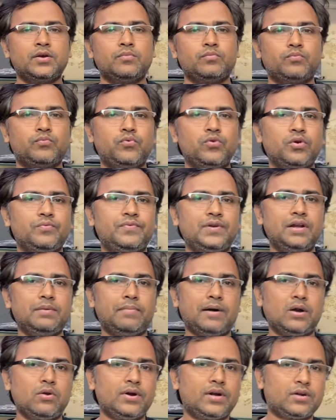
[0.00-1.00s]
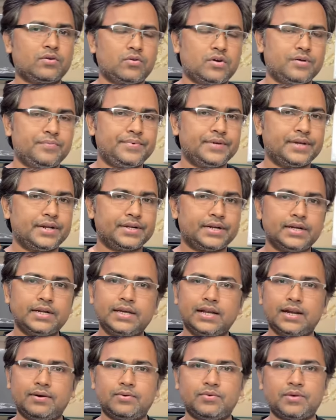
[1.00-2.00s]
ফুলফিল ভালো একটা কনফিগারেশনে
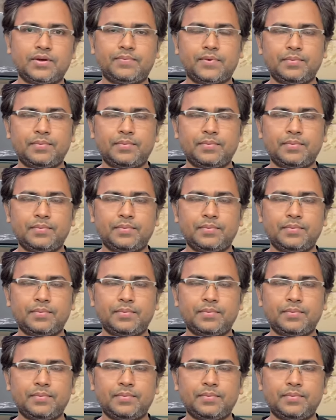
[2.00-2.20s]
এই ল্যাপটপটা